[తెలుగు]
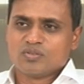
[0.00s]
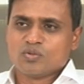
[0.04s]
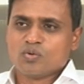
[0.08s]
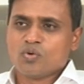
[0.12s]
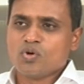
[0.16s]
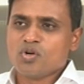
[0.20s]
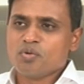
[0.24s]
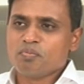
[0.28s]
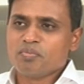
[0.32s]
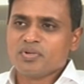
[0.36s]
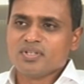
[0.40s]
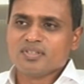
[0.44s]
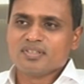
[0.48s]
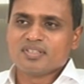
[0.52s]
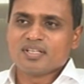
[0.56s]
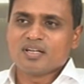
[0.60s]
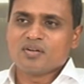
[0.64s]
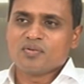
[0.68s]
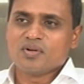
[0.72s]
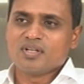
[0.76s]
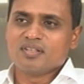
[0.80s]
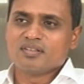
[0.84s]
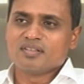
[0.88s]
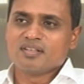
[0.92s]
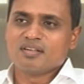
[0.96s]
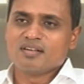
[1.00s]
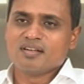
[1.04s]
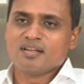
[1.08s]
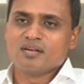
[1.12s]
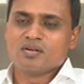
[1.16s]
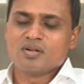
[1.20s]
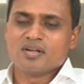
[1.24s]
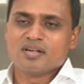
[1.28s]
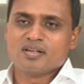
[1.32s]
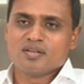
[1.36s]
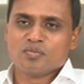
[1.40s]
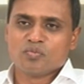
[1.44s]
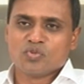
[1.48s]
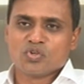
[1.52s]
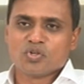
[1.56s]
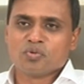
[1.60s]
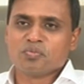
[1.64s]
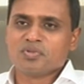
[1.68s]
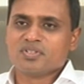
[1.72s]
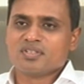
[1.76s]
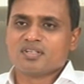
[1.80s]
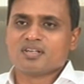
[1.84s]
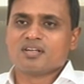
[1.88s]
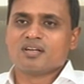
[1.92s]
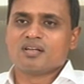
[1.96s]
ఓడిపోయిన తర్వాత నేను అంటే
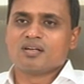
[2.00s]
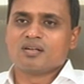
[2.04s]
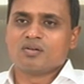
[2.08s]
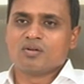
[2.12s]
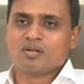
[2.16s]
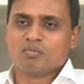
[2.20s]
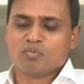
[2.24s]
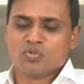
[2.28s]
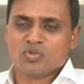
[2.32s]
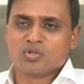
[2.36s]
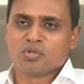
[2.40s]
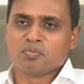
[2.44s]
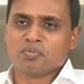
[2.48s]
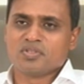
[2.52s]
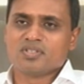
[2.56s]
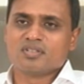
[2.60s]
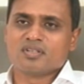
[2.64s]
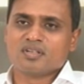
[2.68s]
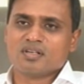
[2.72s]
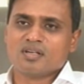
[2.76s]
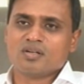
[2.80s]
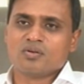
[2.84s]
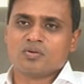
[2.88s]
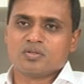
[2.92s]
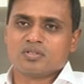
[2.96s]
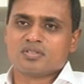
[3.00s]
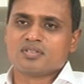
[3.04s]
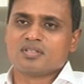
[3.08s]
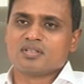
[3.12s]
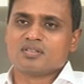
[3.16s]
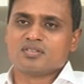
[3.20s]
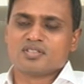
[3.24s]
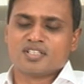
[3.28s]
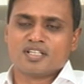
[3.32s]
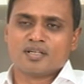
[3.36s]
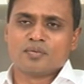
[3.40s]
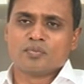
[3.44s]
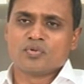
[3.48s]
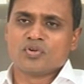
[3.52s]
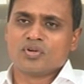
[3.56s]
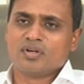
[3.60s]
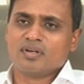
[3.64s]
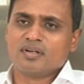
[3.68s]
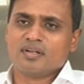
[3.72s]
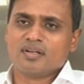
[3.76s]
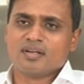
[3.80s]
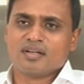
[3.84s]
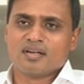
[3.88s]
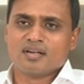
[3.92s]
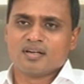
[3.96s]
ముఖ్యమంత్రి గారు ముఖ్యమంత్రిగా వస్తారు జగన్మోహన్
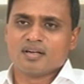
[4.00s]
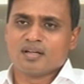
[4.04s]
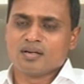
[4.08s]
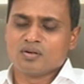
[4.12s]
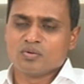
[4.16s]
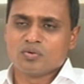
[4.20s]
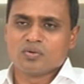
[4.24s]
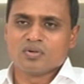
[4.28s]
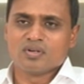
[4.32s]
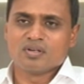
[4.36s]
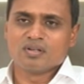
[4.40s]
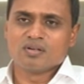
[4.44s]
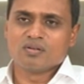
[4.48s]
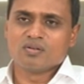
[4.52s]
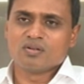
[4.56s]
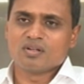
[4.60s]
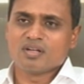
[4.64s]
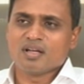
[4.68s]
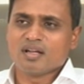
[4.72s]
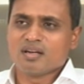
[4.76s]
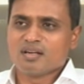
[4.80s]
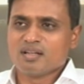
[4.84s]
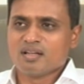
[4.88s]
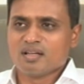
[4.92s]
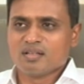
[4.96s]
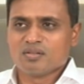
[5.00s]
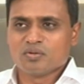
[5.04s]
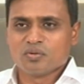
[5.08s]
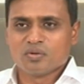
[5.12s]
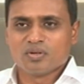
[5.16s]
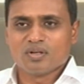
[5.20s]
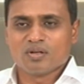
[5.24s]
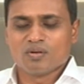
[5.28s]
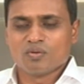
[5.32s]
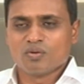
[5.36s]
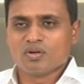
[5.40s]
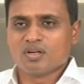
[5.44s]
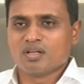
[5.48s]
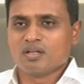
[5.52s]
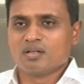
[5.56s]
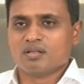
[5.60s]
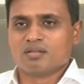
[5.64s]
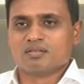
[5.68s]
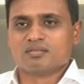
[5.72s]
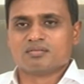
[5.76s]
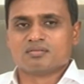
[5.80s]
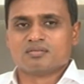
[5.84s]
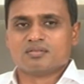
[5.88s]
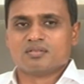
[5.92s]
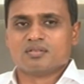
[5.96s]
రెడ్డి గారు అని అనుకున్నాను కానీ అది కూడా ఒక
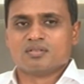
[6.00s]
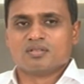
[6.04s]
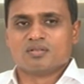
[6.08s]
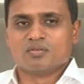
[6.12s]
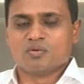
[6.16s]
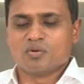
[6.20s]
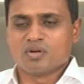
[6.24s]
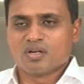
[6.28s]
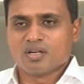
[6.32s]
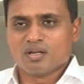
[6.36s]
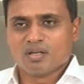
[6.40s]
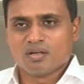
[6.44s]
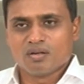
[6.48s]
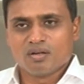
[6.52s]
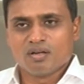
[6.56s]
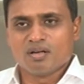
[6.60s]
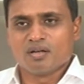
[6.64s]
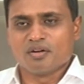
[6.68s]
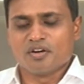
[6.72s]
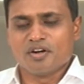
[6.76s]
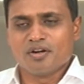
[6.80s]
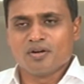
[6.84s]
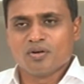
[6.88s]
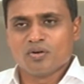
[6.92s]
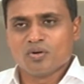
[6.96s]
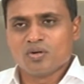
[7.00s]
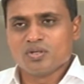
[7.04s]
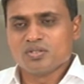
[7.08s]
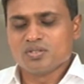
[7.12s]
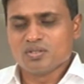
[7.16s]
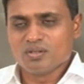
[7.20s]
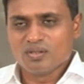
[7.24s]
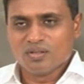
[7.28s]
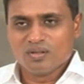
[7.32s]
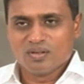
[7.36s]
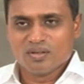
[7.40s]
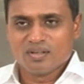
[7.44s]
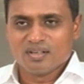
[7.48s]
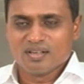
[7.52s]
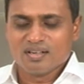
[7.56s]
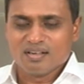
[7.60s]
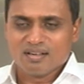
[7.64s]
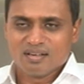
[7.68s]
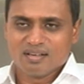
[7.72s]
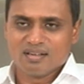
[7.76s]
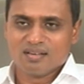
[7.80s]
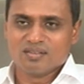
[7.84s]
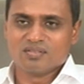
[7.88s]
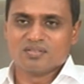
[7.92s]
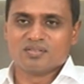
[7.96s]
ఒక రెండు రోజుల్లోనే
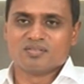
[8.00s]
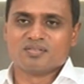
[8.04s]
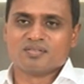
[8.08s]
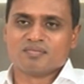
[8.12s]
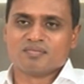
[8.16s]
నేను